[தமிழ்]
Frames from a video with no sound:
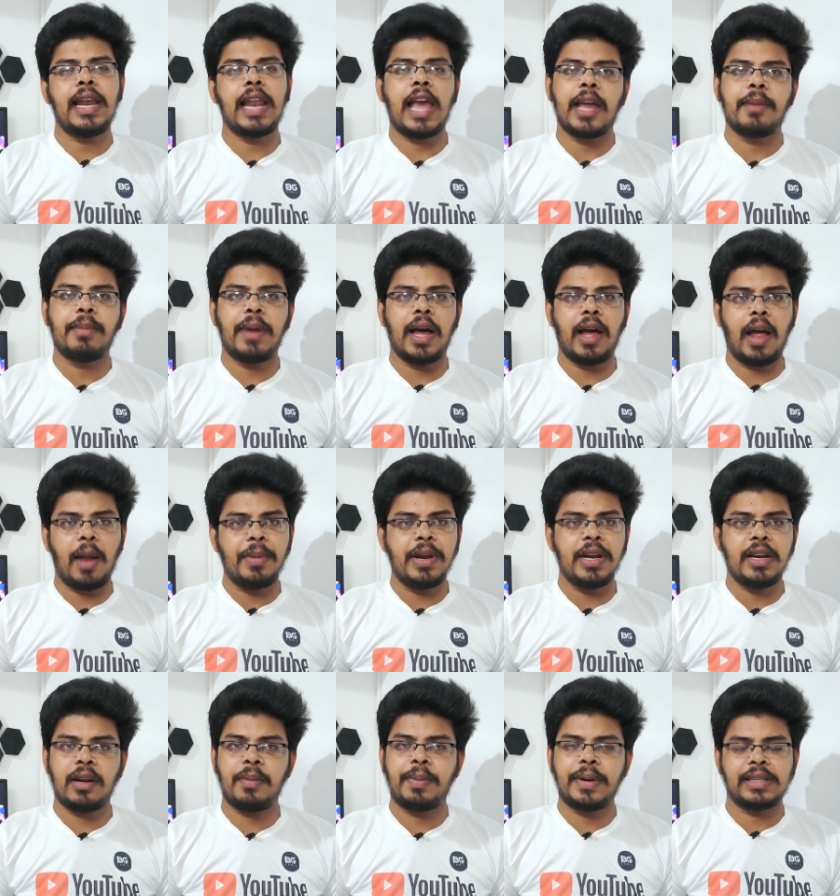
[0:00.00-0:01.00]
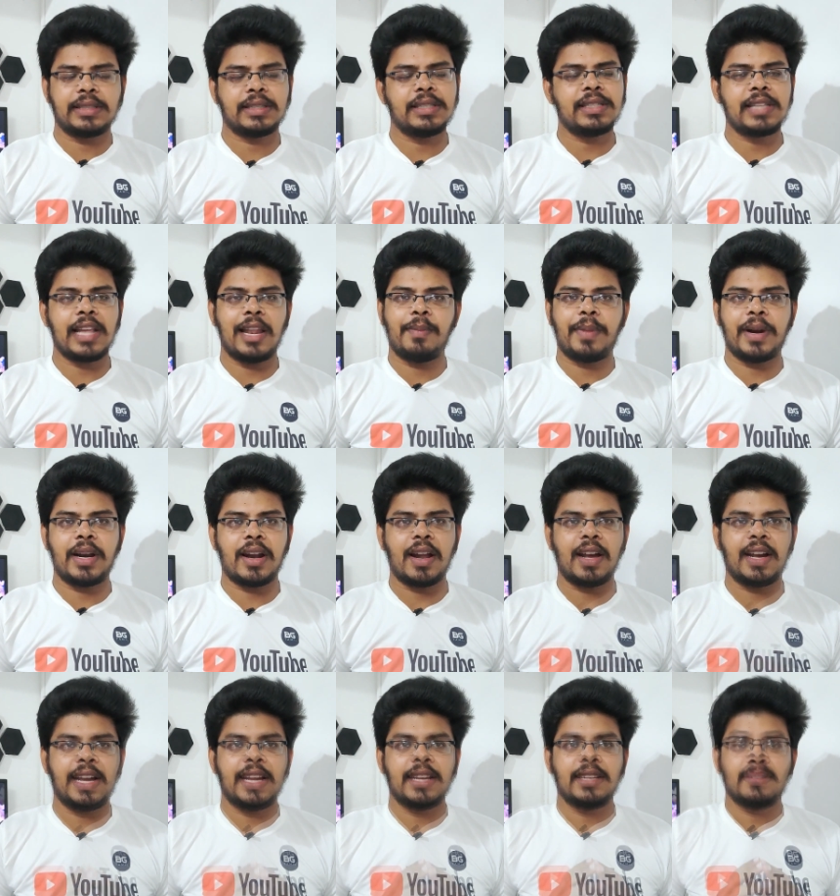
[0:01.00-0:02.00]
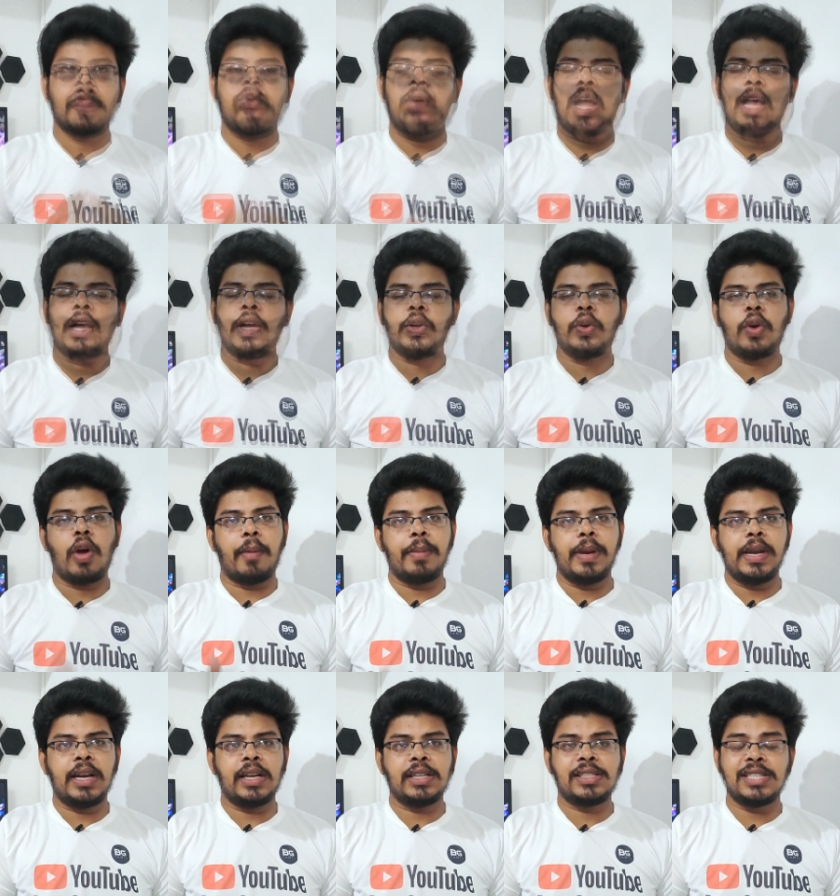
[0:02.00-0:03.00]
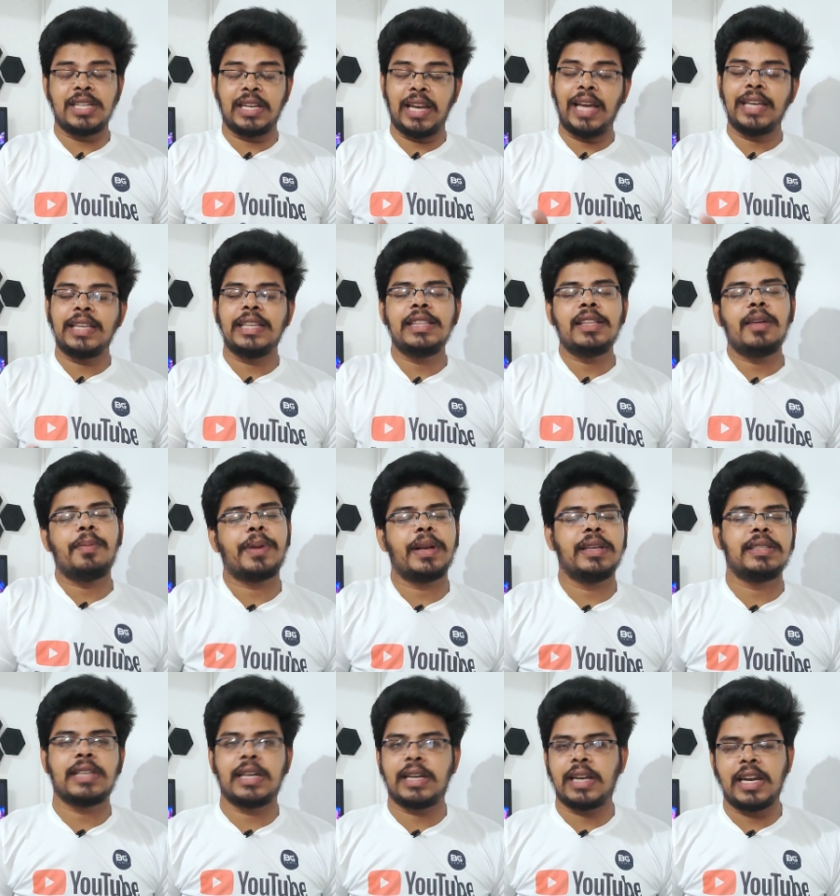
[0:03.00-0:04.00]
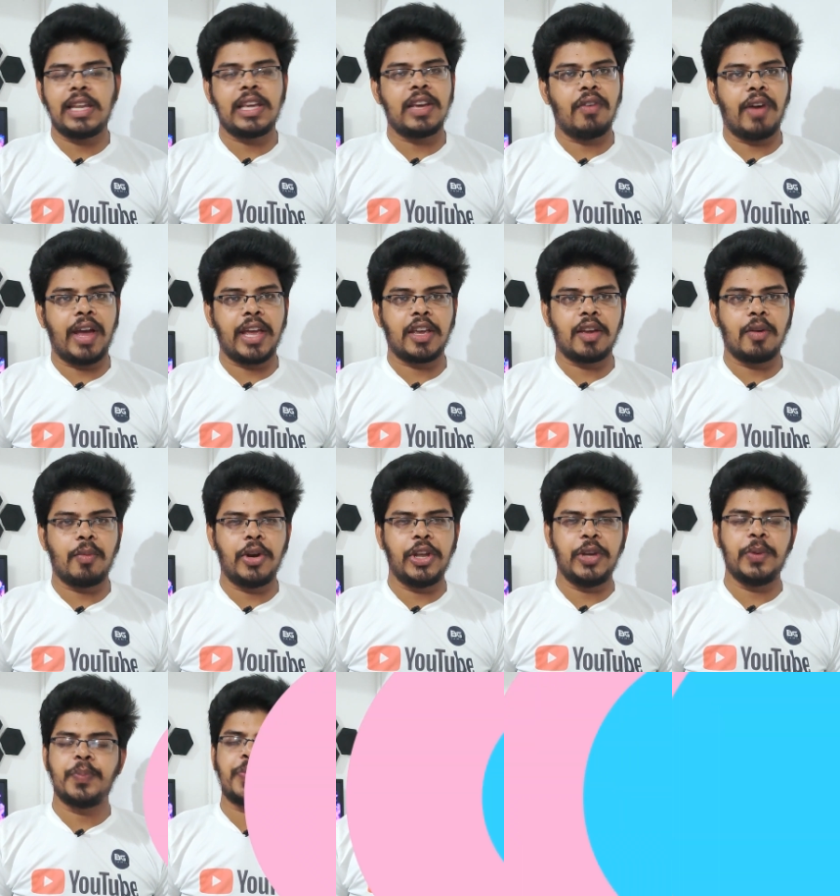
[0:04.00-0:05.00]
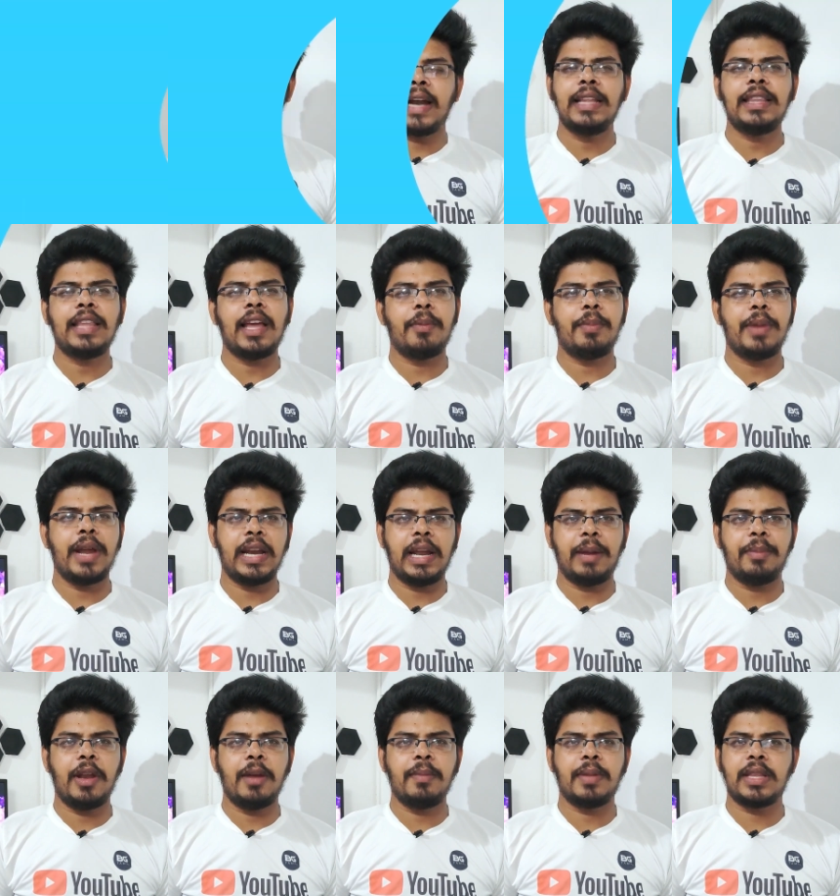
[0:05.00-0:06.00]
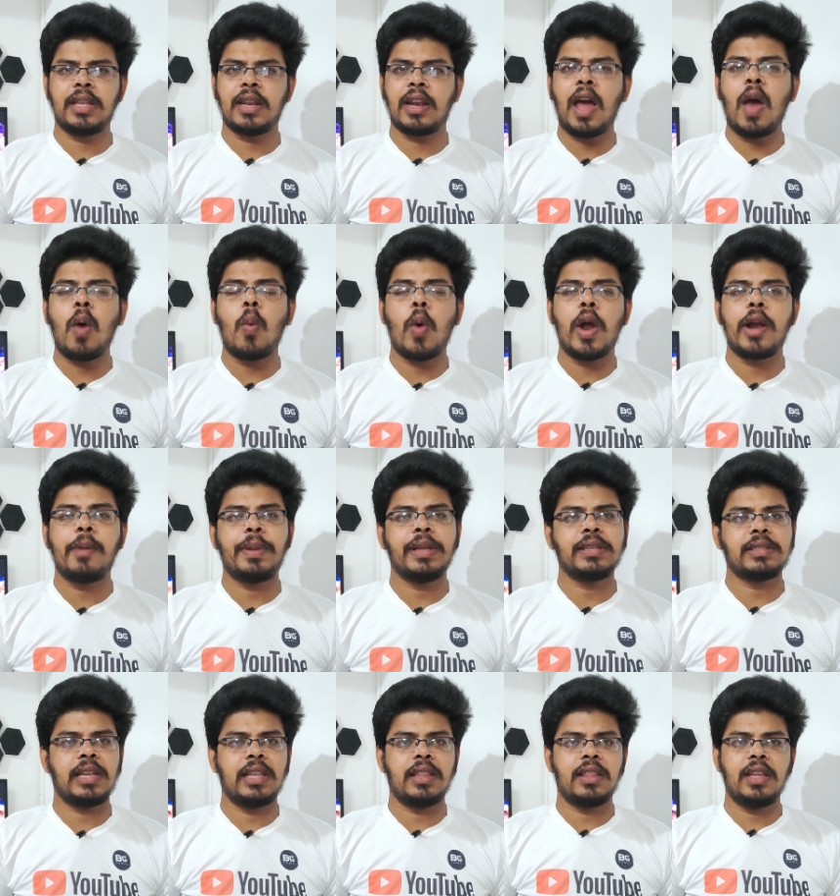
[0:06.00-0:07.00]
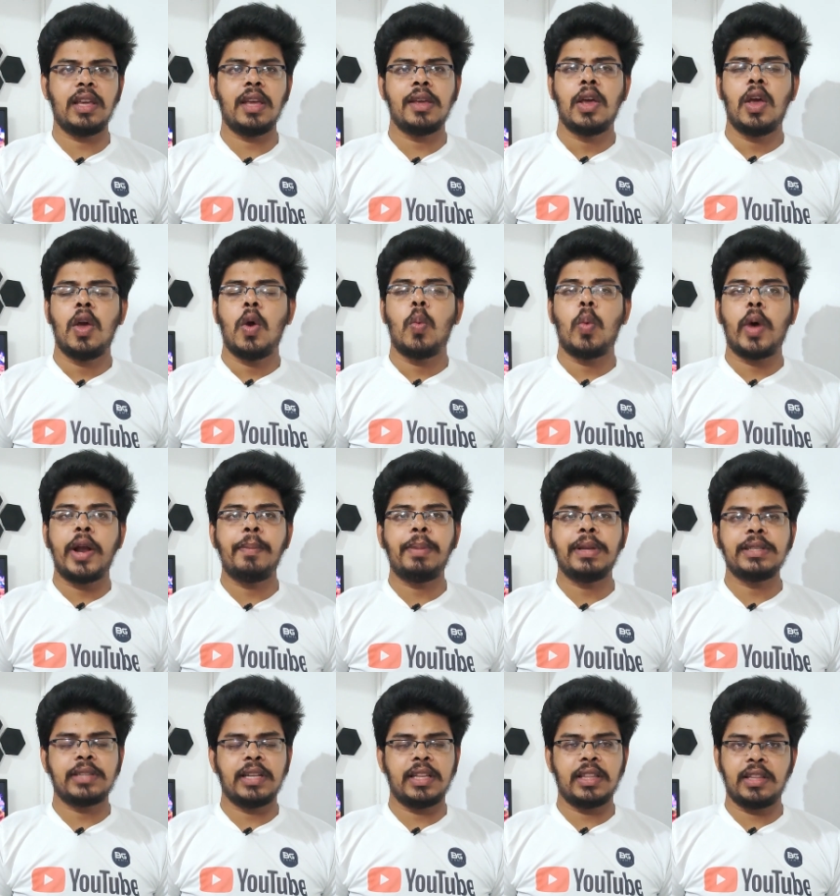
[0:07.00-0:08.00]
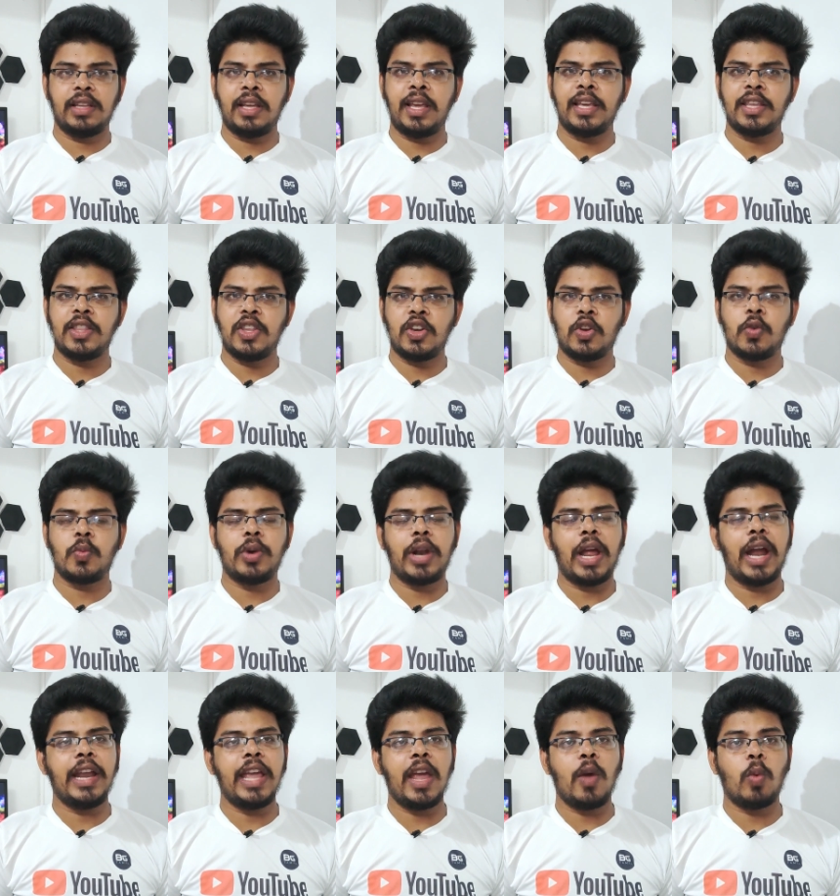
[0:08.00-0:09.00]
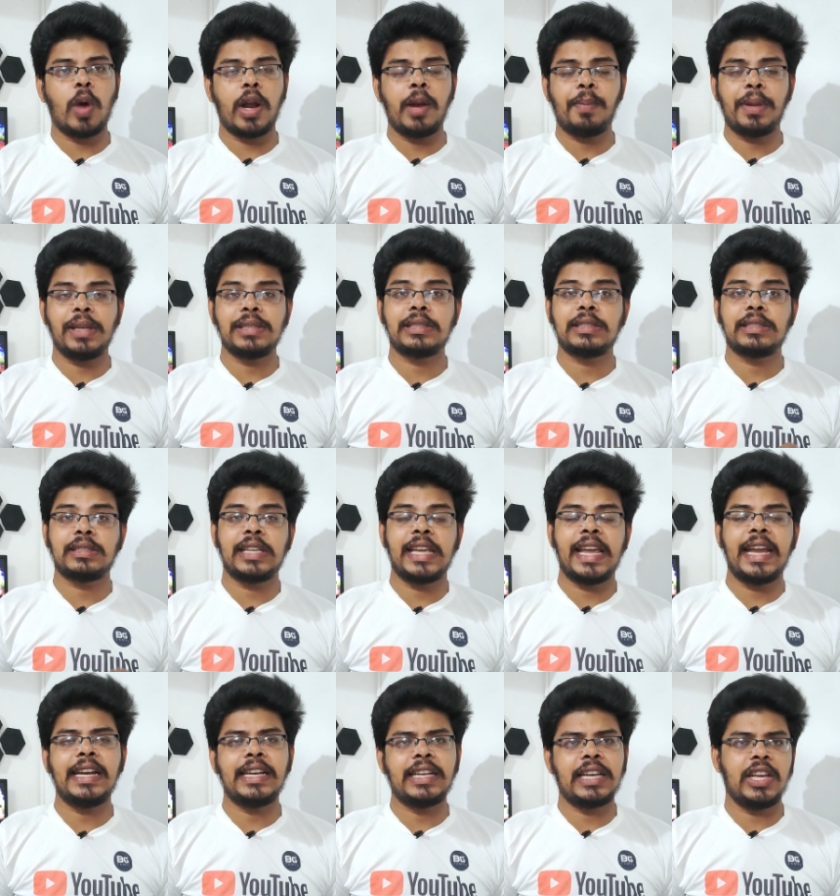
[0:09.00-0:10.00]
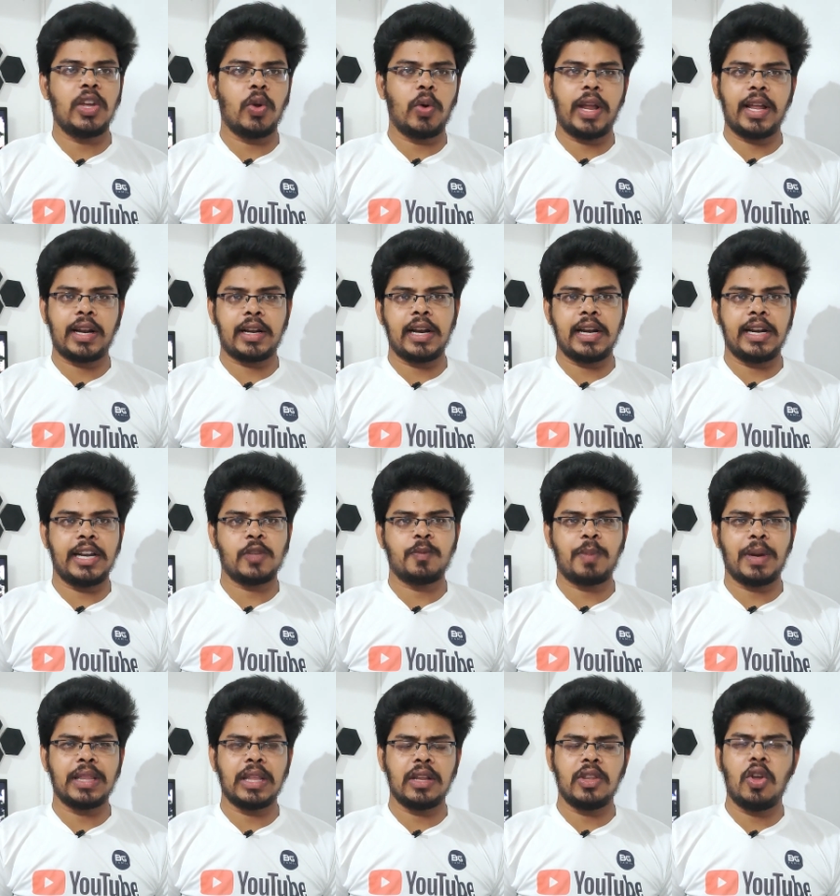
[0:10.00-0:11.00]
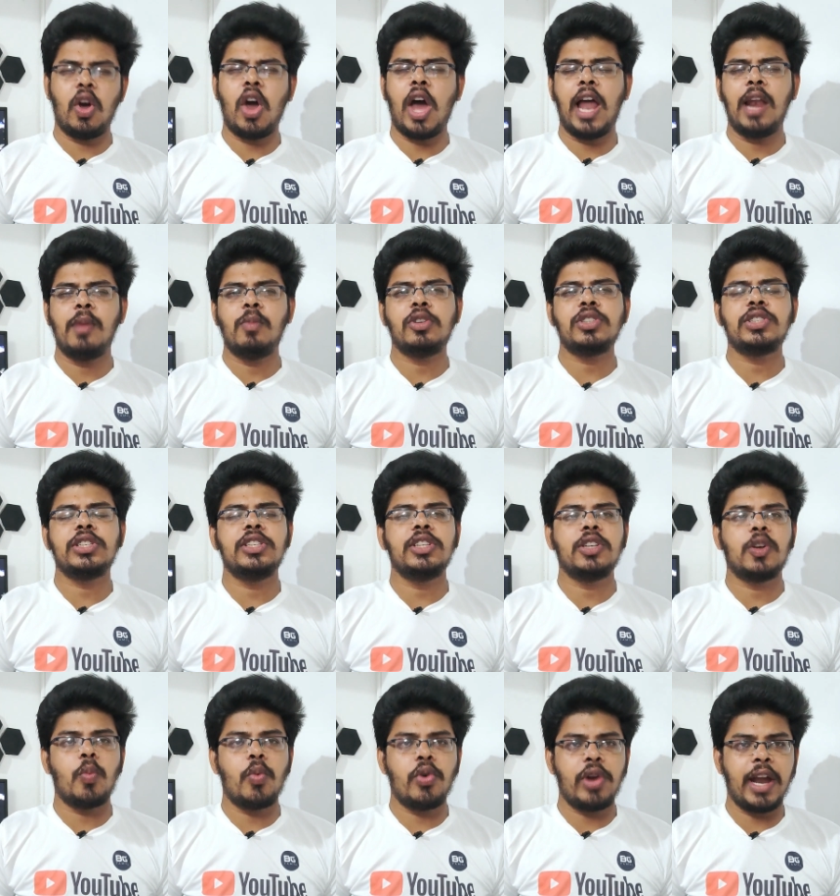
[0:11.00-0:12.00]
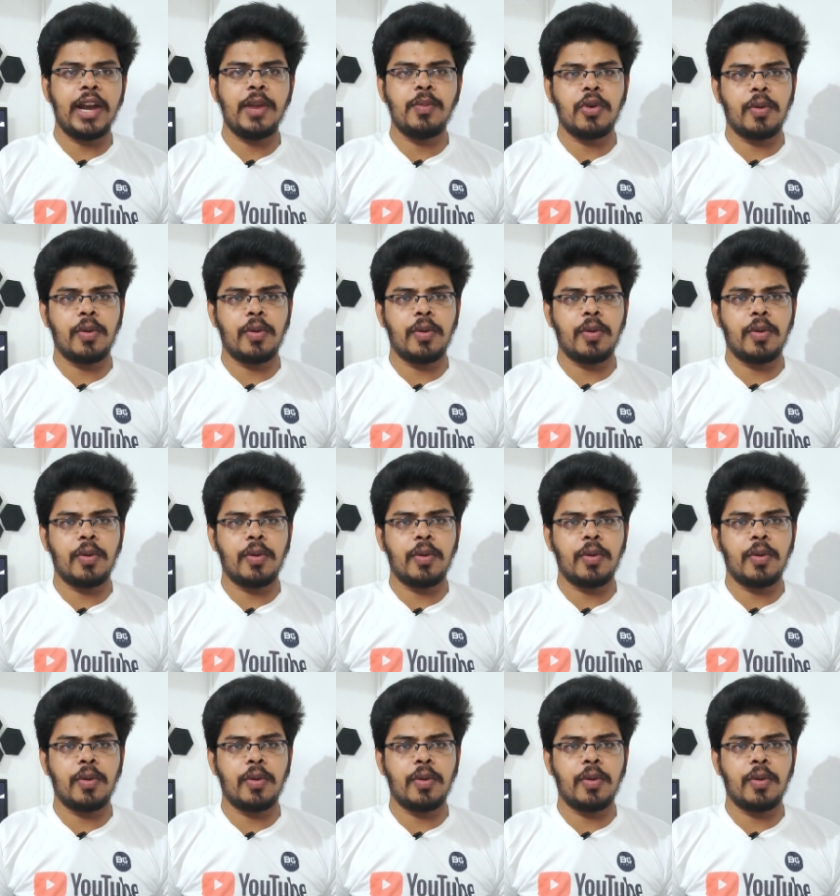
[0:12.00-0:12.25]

ரூபாய் அப்படின்ற ப்ரைஸ்க்கு சேல் பண்ணுறாங்க வாங்கணும் அப்படின்னு நினச்சிங்கன்னா இந்த ப்ரைஸ் கட்டில் நீங்கள் வாங்கிக்க முடியும் அடுத்த அப்டேட் அப்படின்னு பார்த்தீங்கன்னா ஒன் ப்ளஸ்லேருந்து ஒன் ப்ளஸ்லேருந்து இதுக்கு முன்னாடி ஒன் ப்ளஸ் எயிட்டியோட ரெண்டஸ் பார்த்துருந்தோம் ஆல்மோஸ்ட் இதுக்கு முன்னாடி